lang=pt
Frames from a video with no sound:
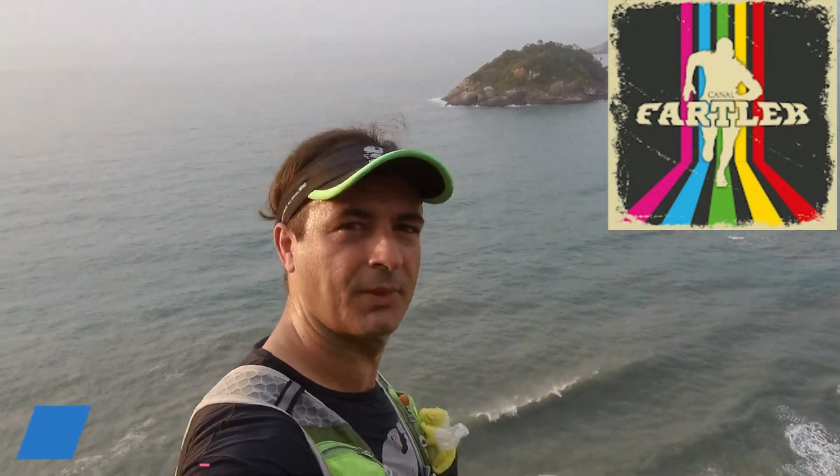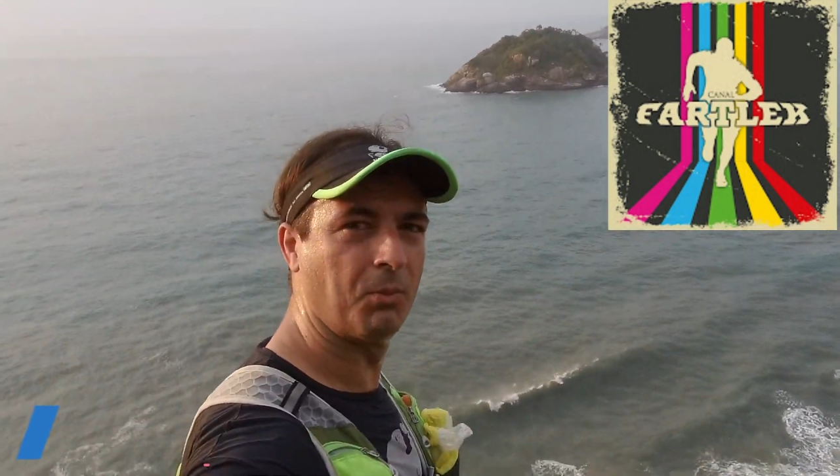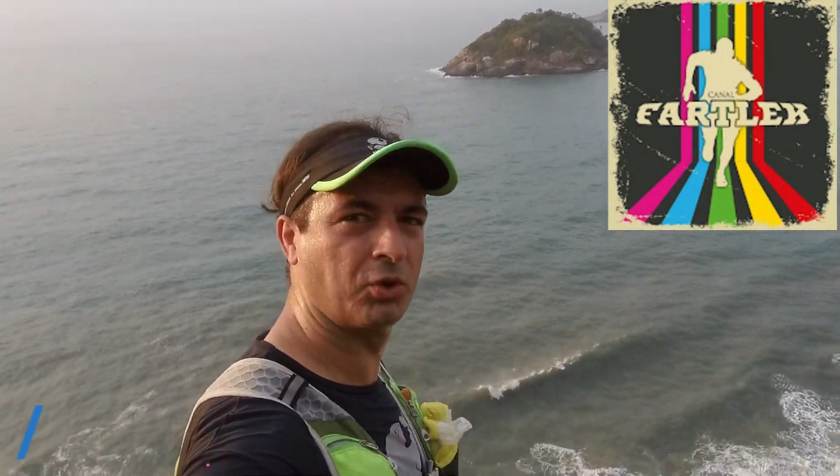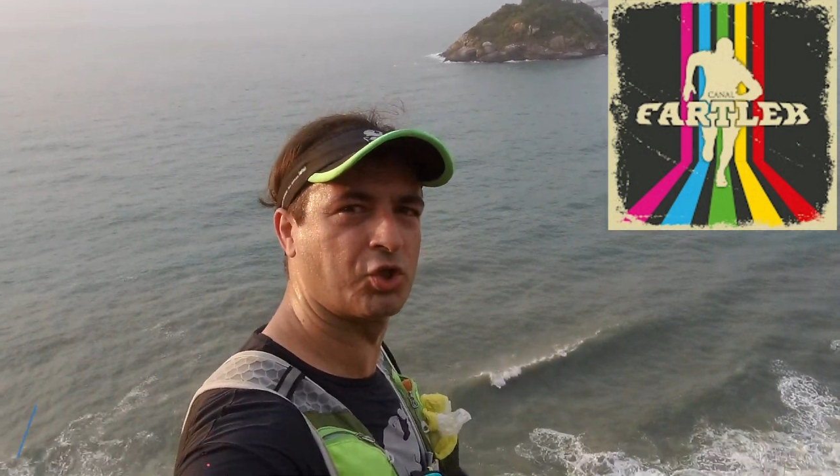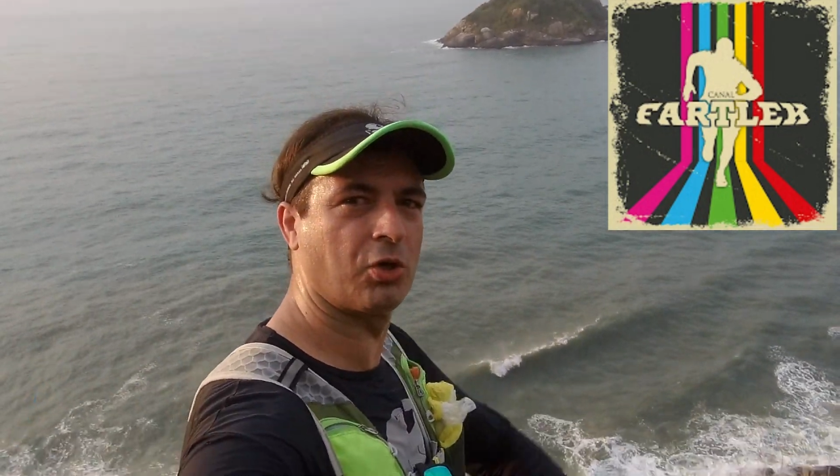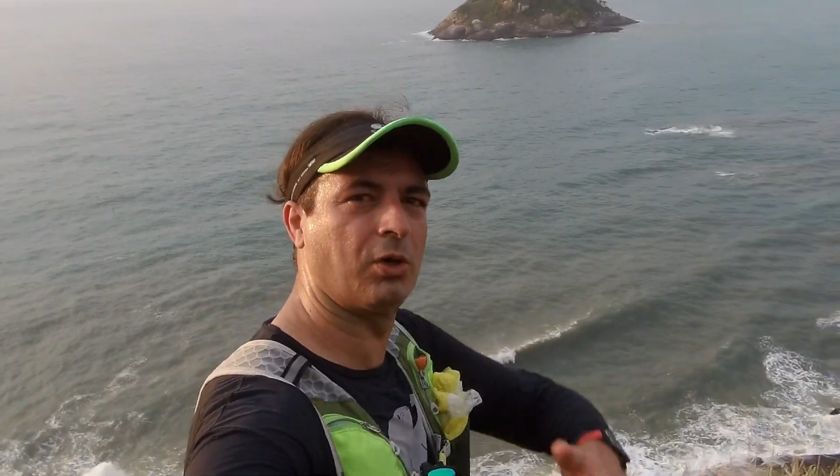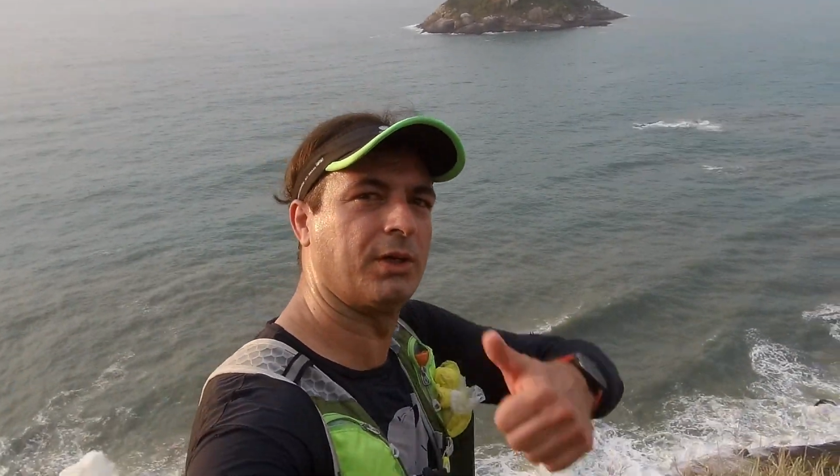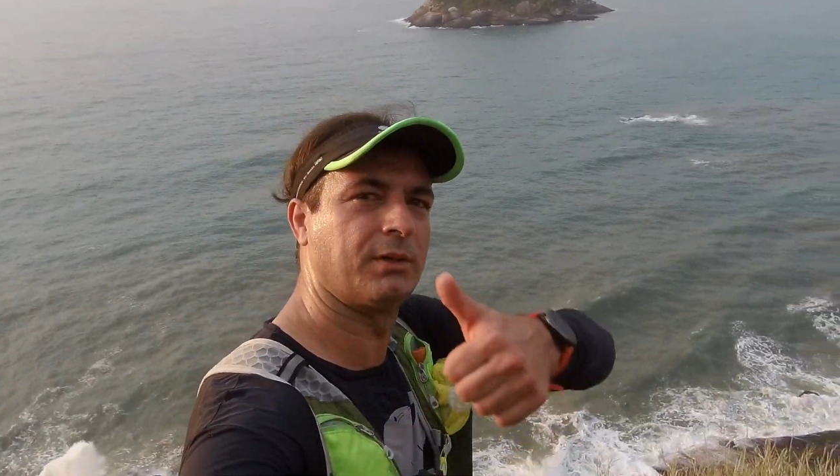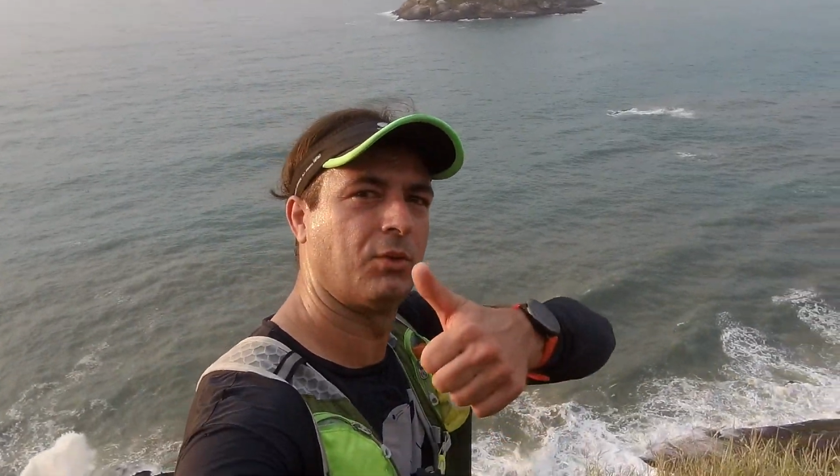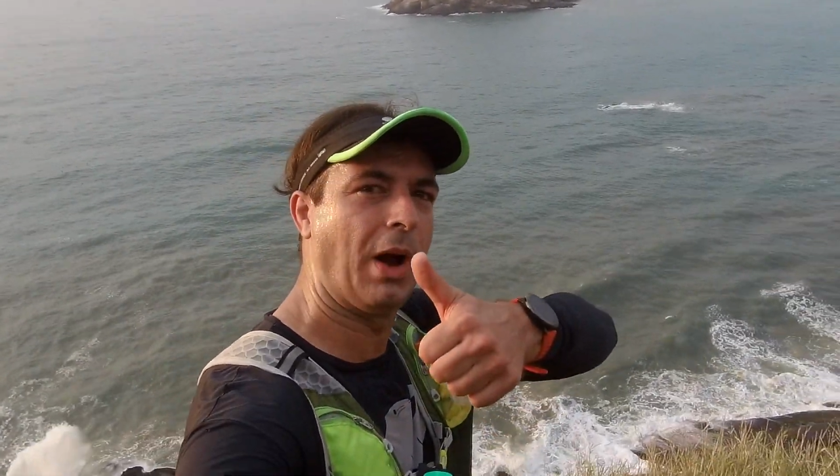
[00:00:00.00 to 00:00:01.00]
Muito show,
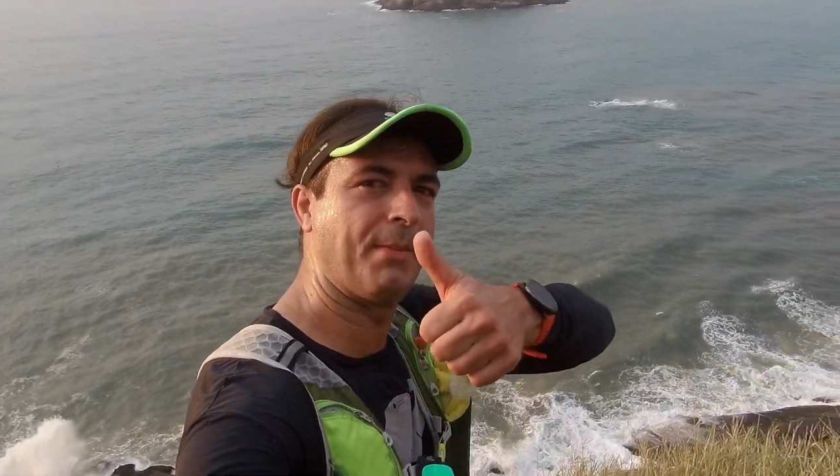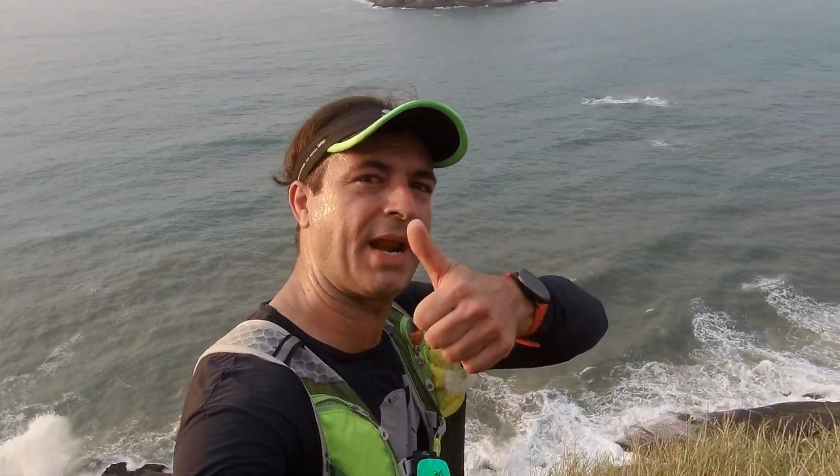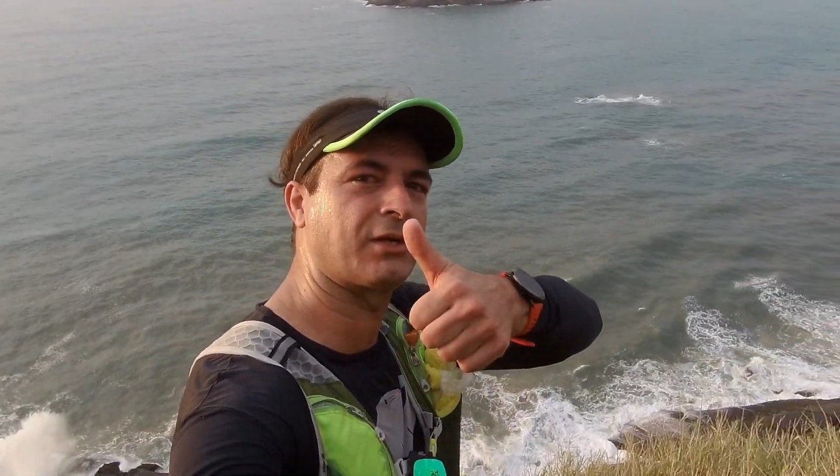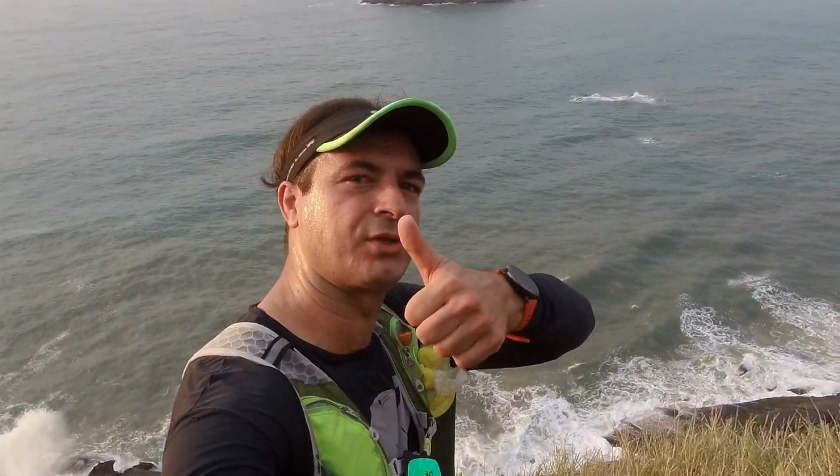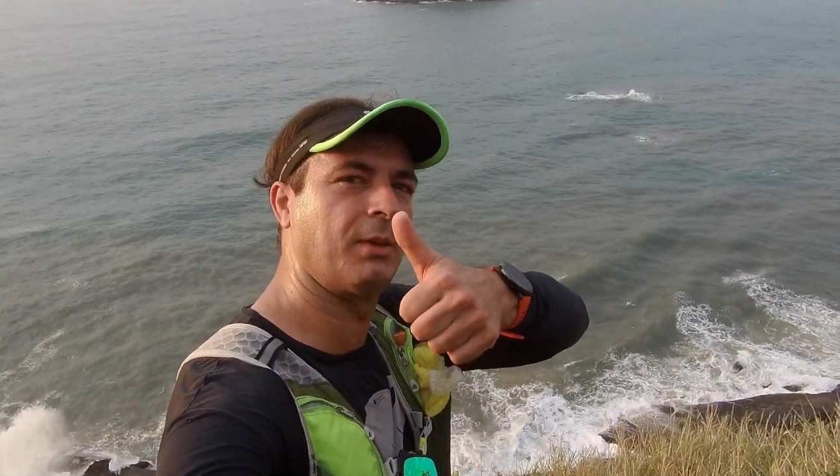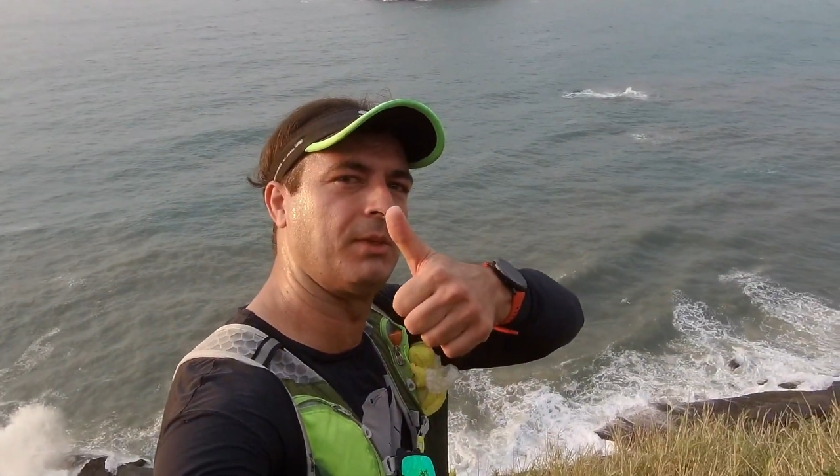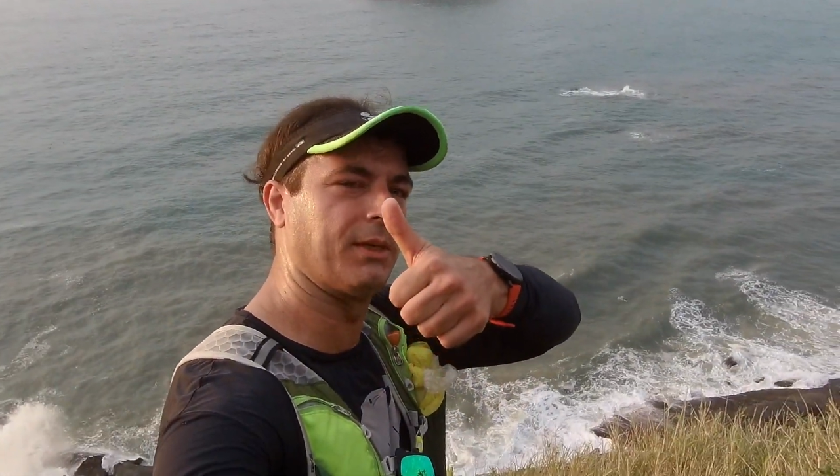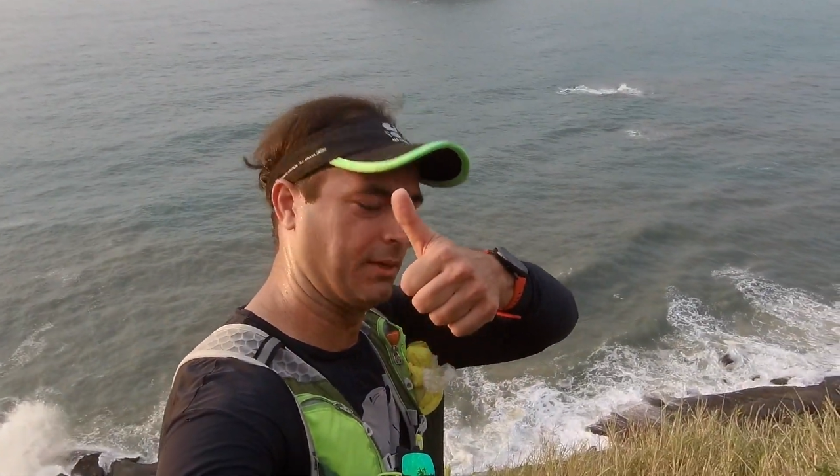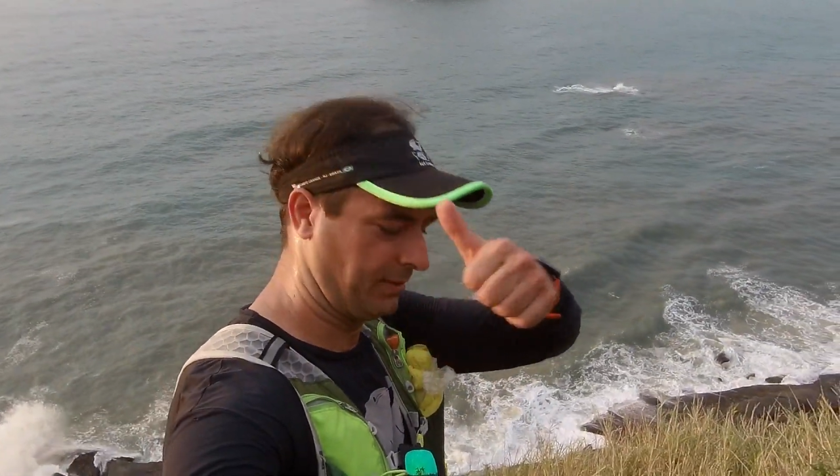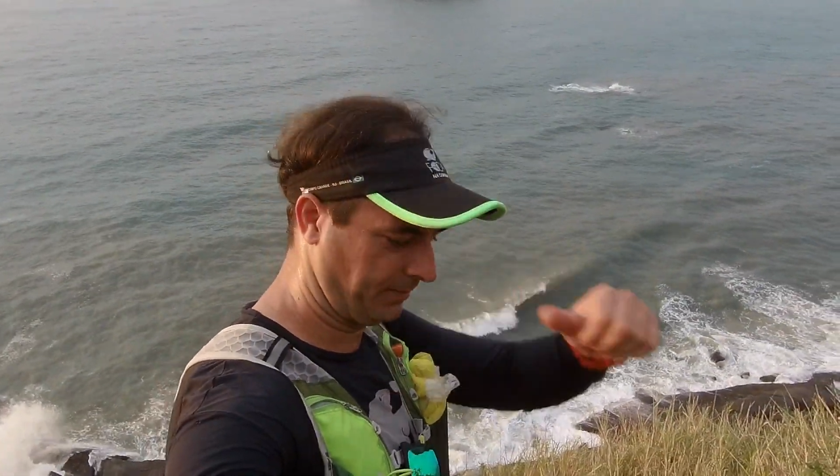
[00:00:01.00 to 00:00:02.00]
hein? Um abraço, Remi.